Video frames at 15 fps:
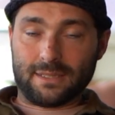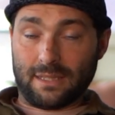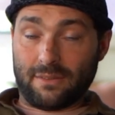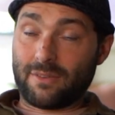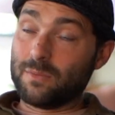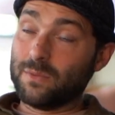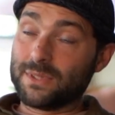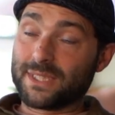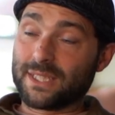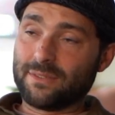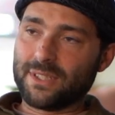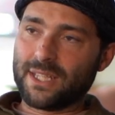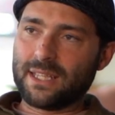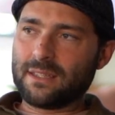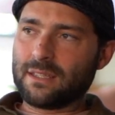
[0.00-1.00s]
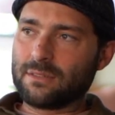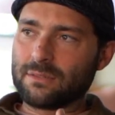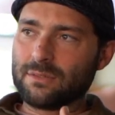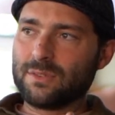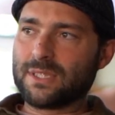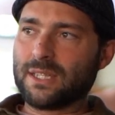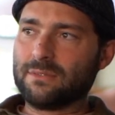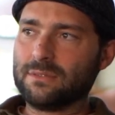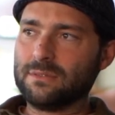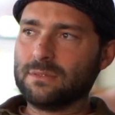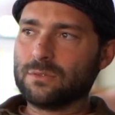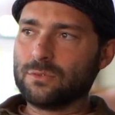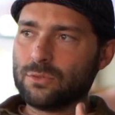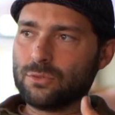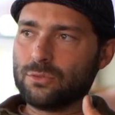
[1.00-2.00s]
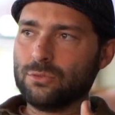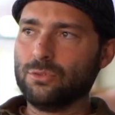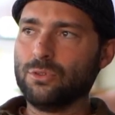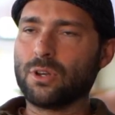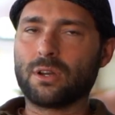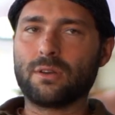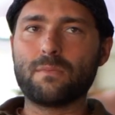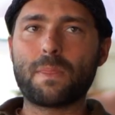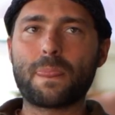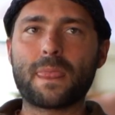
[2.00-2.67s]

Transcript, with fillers: cette fameuse savonnette, du savon dur,